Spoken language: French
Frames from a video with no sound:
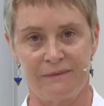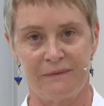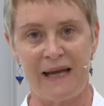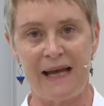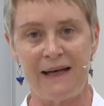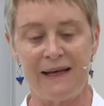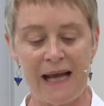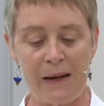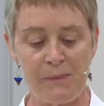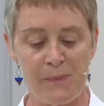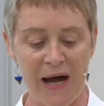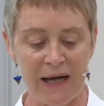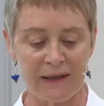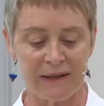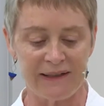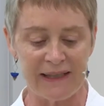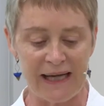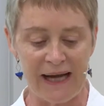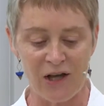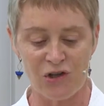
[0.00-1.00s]
Elle la
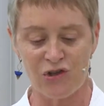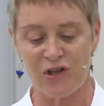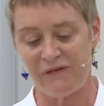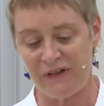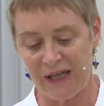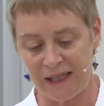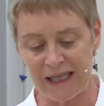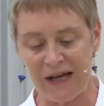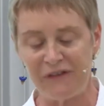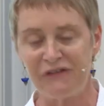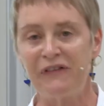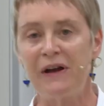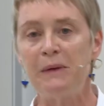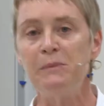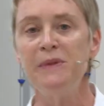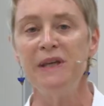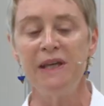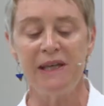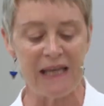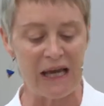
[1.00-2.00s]
partage avec la
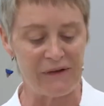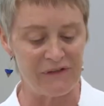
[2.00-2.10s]
famille,